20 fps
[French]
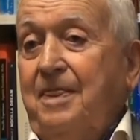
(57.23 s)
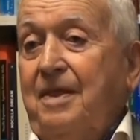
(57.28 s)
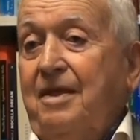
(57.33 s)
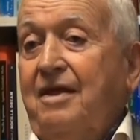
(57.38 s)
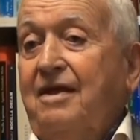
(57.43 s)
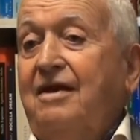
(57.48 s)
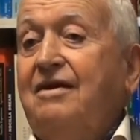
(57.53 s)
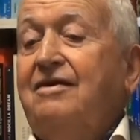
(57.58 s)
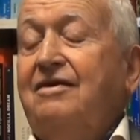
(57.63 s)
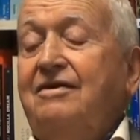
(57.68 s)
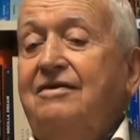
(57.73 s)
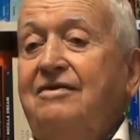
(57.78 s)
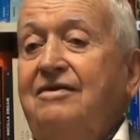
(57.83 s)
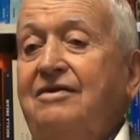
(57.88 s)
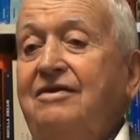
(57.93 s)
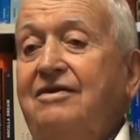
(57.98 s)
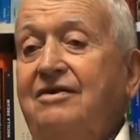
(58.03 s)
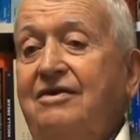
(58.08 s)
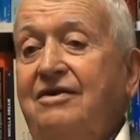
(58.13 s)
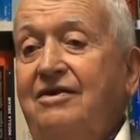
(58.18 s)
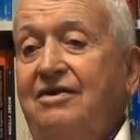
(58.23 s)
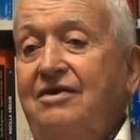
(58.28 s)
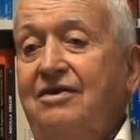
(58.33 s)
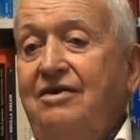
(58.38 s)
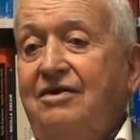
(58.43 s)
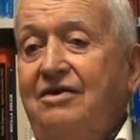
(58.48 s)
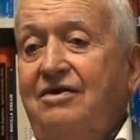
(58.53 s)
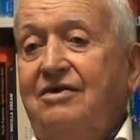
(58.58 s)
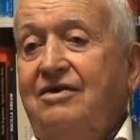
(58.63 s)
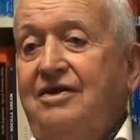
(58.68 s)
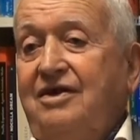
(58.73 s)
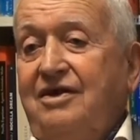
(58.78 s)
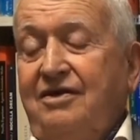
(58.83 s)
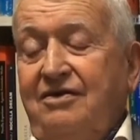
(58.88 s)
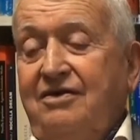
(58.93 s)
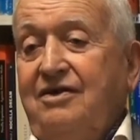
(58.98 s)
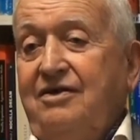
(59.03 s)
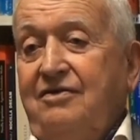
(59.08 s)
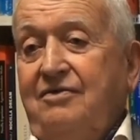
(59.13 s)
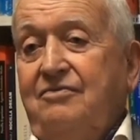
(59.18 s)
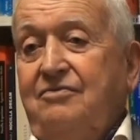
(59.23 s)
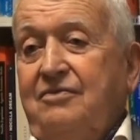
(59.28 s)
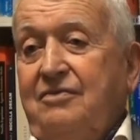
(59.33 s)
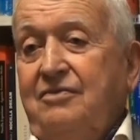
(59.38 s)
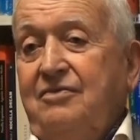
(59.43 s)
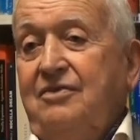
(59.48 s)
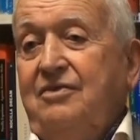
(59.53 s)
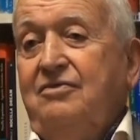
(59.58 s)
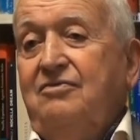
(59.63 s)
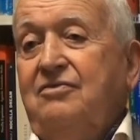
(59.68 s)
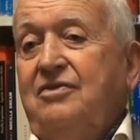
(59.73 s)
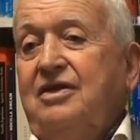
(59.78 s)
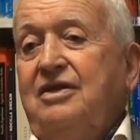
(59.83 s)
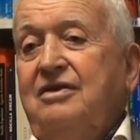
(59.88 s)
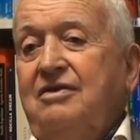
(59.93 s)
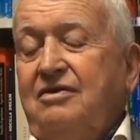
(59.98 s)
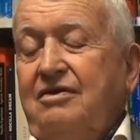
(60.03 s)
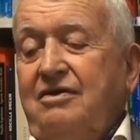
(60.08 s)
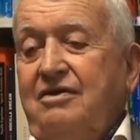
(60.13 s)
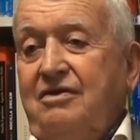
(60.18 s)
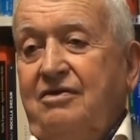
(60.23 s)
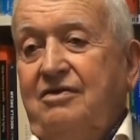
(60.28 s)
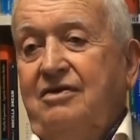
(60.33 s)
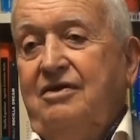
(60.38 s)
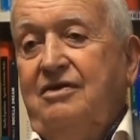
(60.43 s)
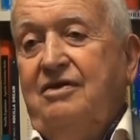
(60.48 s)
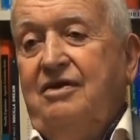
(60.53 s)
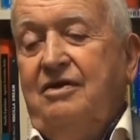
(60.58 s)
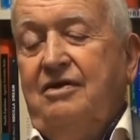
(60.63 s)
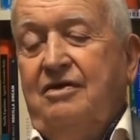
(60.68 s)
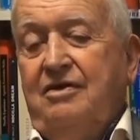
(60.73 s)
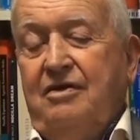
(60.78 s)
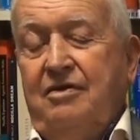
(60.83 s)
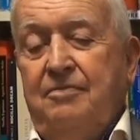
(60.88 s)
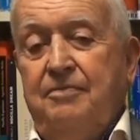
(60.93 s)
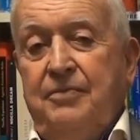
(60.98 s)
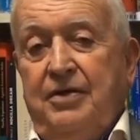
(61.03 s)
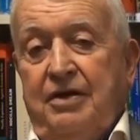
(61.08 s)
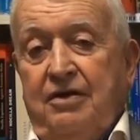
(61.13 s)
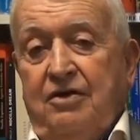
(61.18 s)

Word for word: Alors, pouvez-vous nous décrire plus en détail les événements de mai 68